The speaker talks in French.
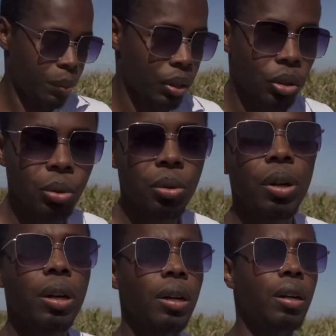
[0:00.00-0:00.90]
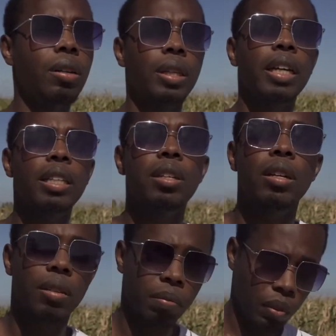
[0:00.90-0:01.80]
se met à genoux, le
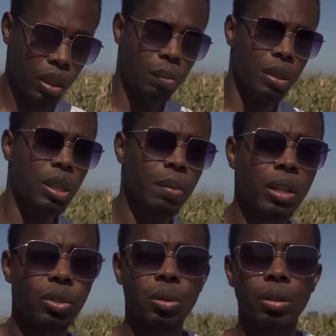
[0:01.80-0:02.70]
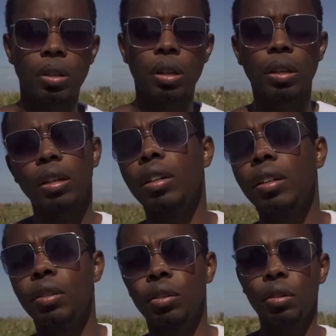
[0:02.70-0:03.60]
guérisseur, il met ses mains sur
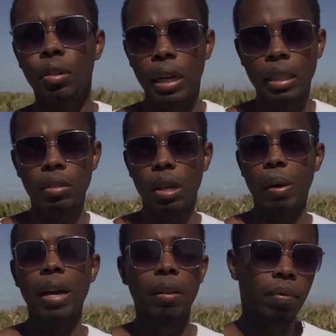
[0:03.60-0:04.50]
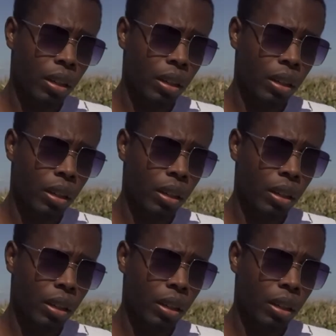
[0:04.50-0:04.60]
euh, la tête d'Albert,